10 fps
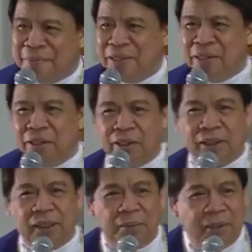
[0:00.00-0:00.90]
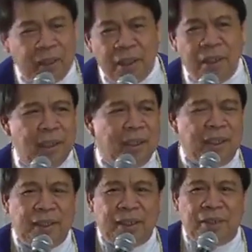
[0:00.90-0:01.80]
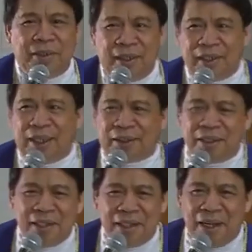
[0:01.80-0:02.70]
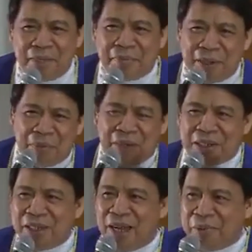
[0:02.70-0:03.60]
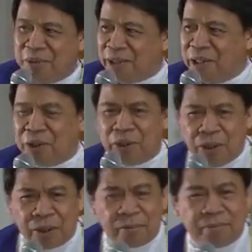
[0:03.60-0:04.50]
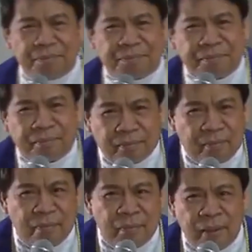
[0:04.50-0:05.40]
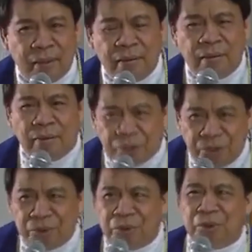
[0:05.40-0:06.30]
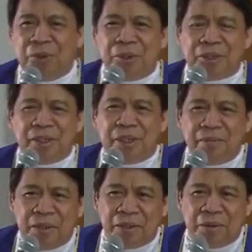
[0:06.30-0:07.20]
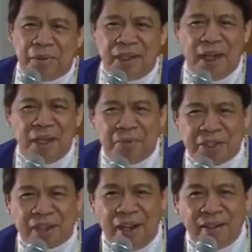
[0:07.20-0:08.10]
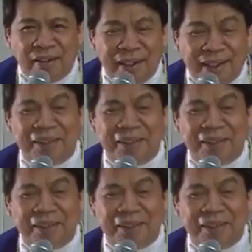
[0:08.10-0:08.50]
o, oh, kita mo? Hindi yun ang itata. Pero pag sinabi ko kay Lord, Lord, sinunod ko yung sinabi nyo, when I was hungry,